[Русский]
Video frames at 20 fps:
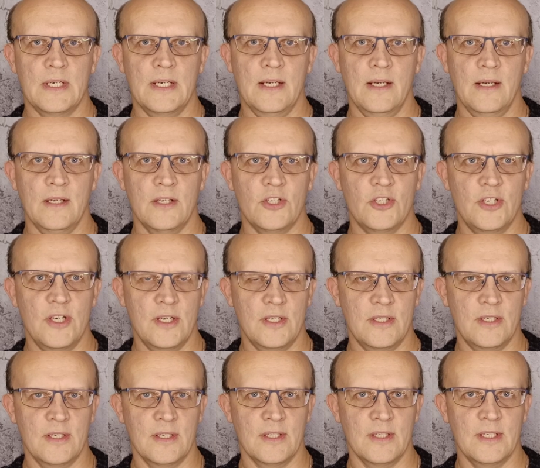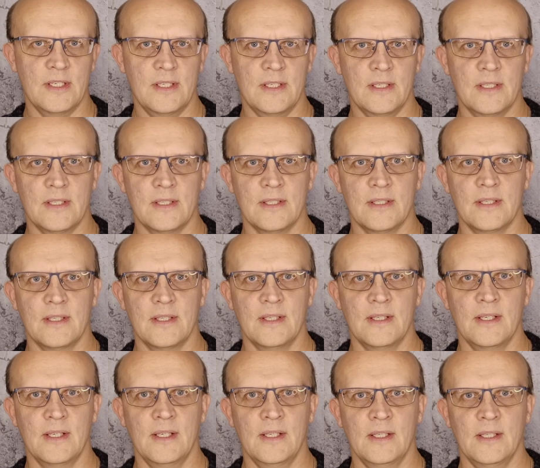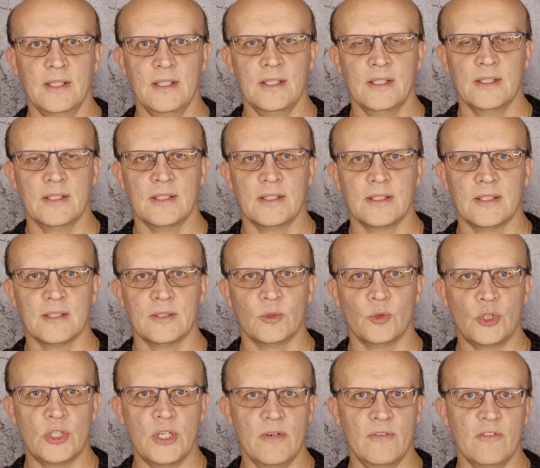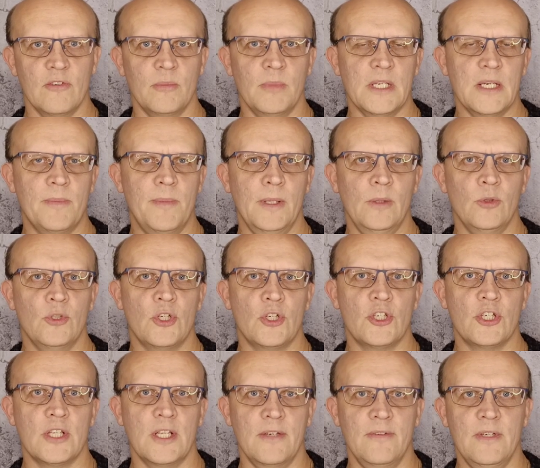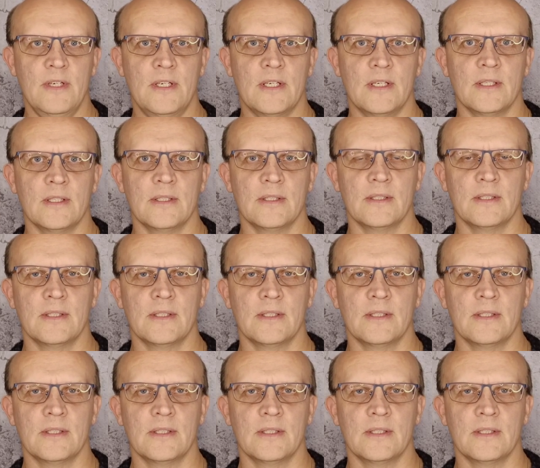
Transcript: для счастья и душевного благополучия человека,